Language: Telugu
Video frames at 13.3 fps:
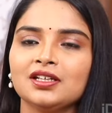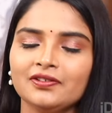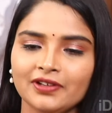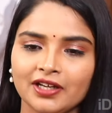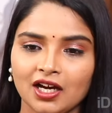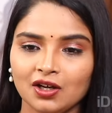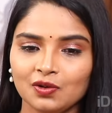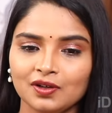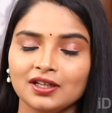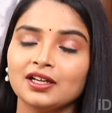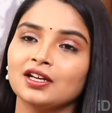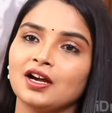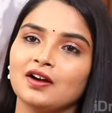ఇవి కాకుండా
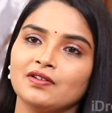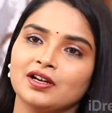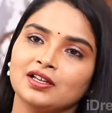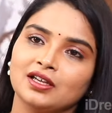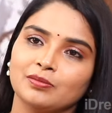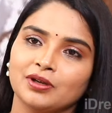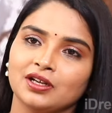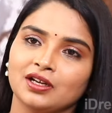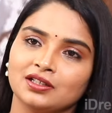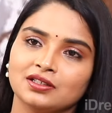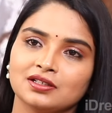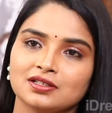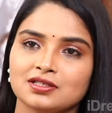ఇంకా రావడానికి ఏమైనా
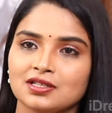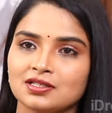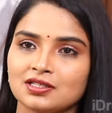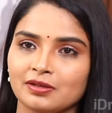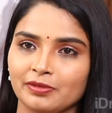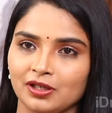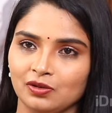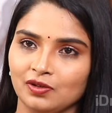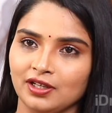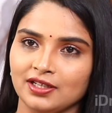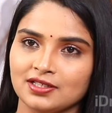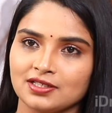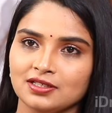అదర్ రీజన్స్ ఏమైనా
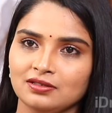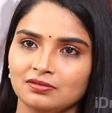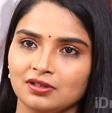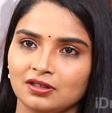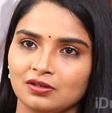ఉన్నాయా సార్